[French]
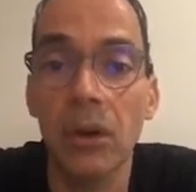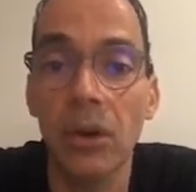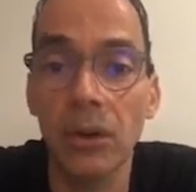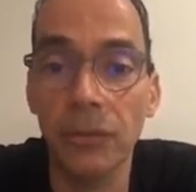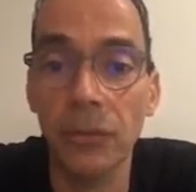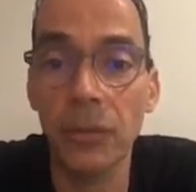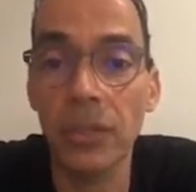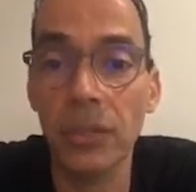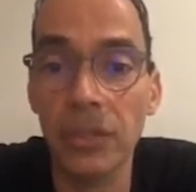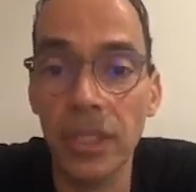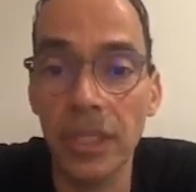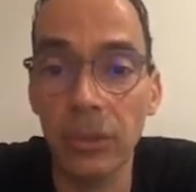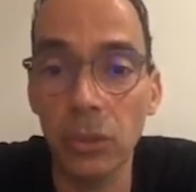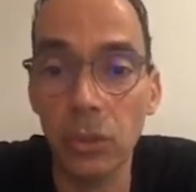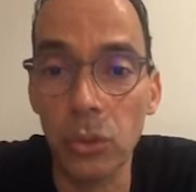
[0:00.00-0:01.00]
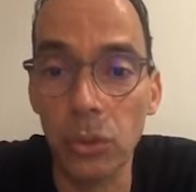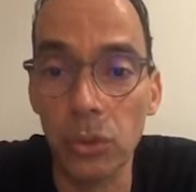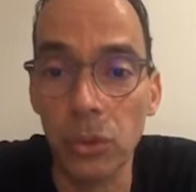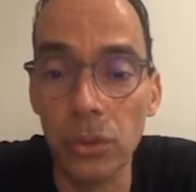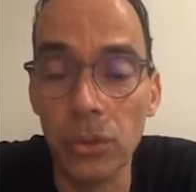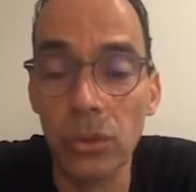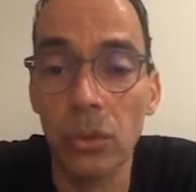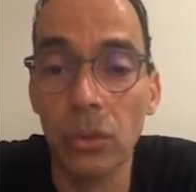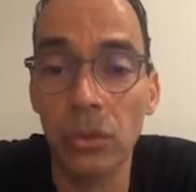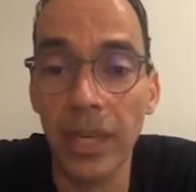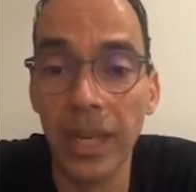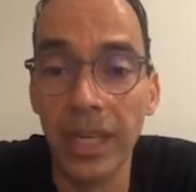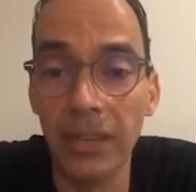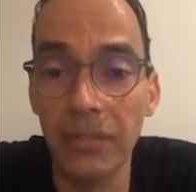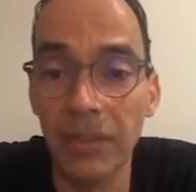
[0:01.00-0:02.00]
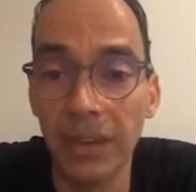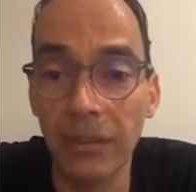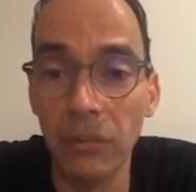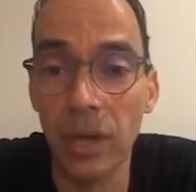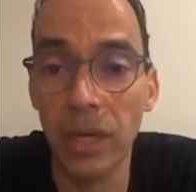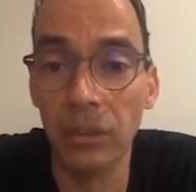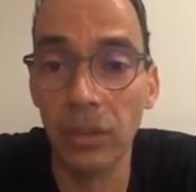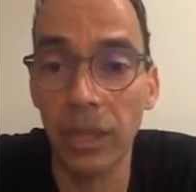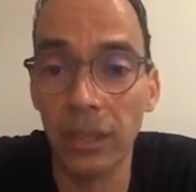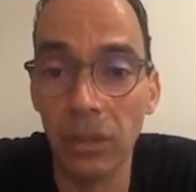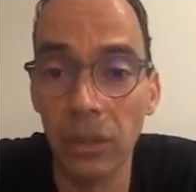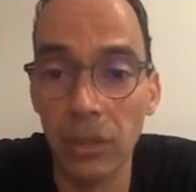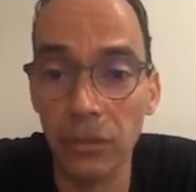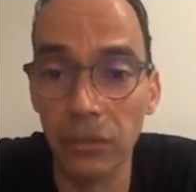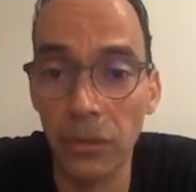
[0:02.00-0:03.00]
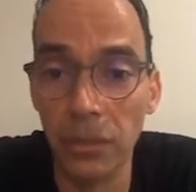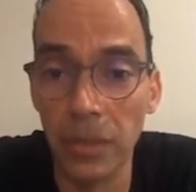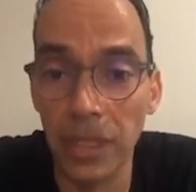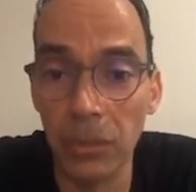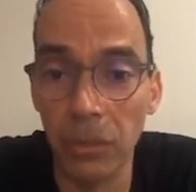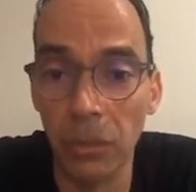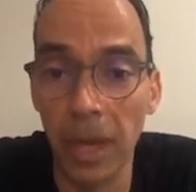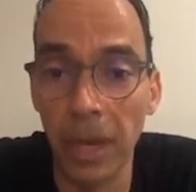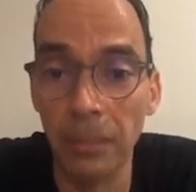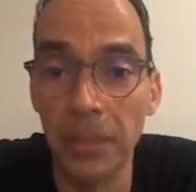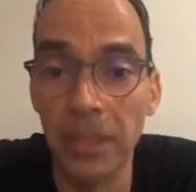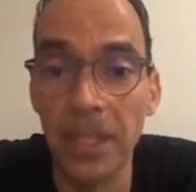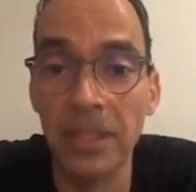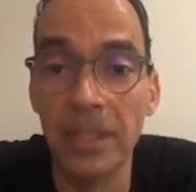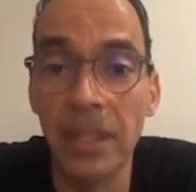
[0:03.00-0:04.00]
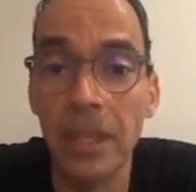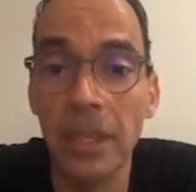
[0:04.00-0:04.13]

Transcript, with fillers: en faisant ces deux choses, on arrive à avoir de la transformation rapide,